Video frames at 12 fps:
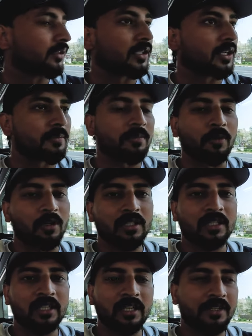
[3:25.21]
गर्मी बहुत
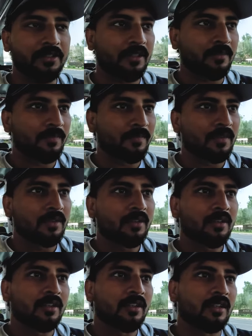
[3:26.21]
ज़्यादा है आज
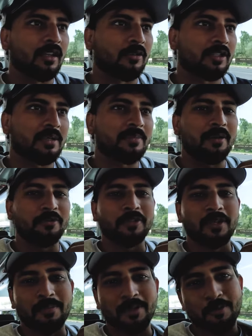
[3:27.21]
और उसके बावजूद
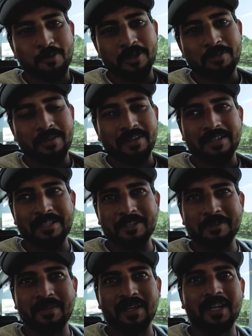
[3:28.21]
हमने होडी पहनी है
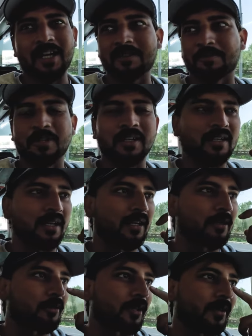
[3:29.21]
क्योंकि मेरा हाथ पूरा
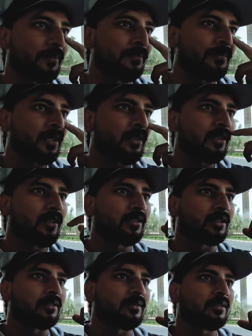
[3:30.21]
काला हो रहा है
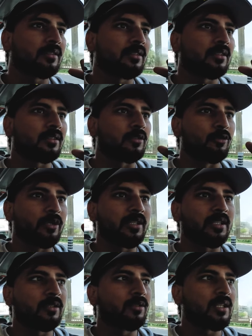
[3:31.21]
वो भी
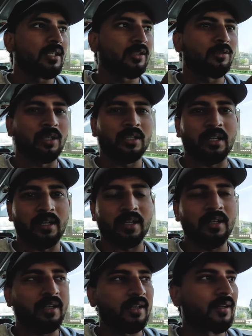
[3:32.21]
फ्री होगा कि थोड़ा
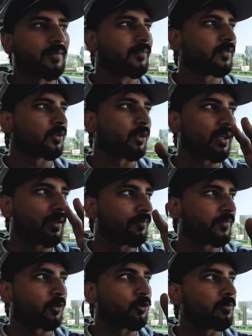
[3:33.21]
ठंडा रहेगा थोड़ा
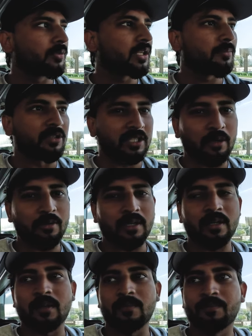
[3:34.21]
धूप से बचाव
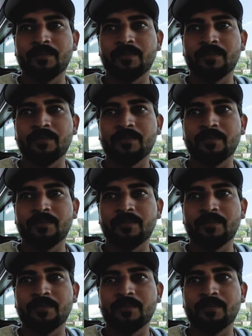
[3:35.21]
रहेगा